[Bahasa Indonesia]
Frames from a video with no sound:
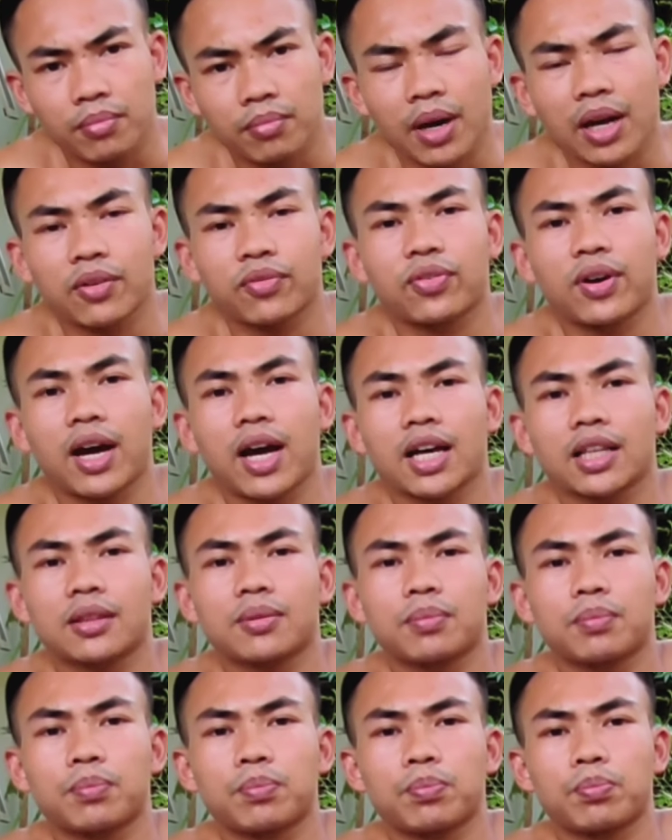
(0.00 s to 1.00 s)

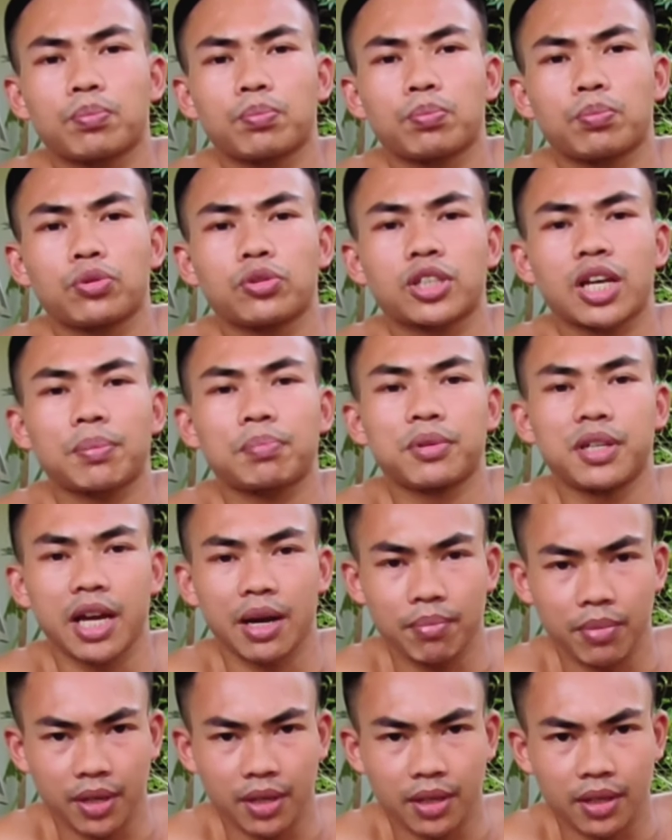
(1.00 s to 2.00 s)
manfaat push up
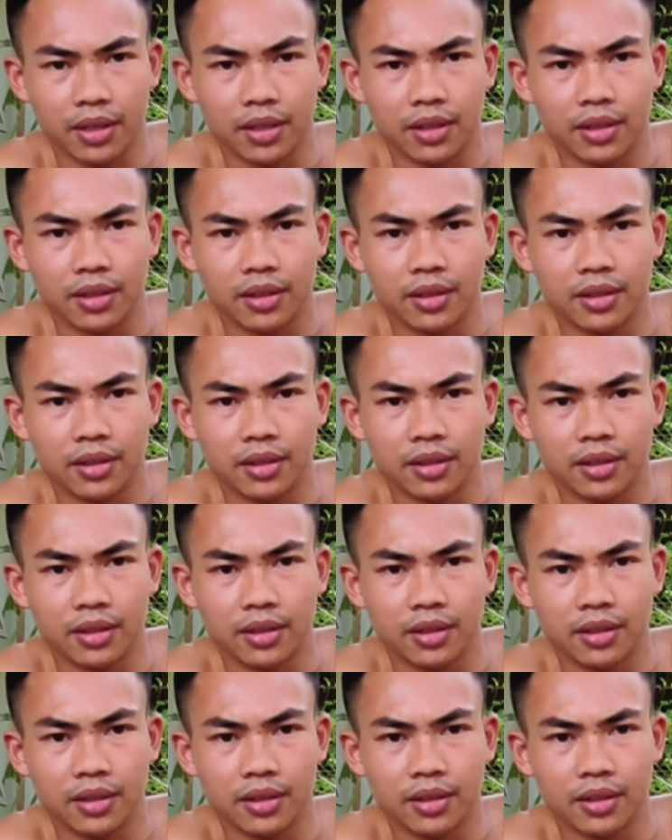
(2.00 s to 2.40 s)
diamond.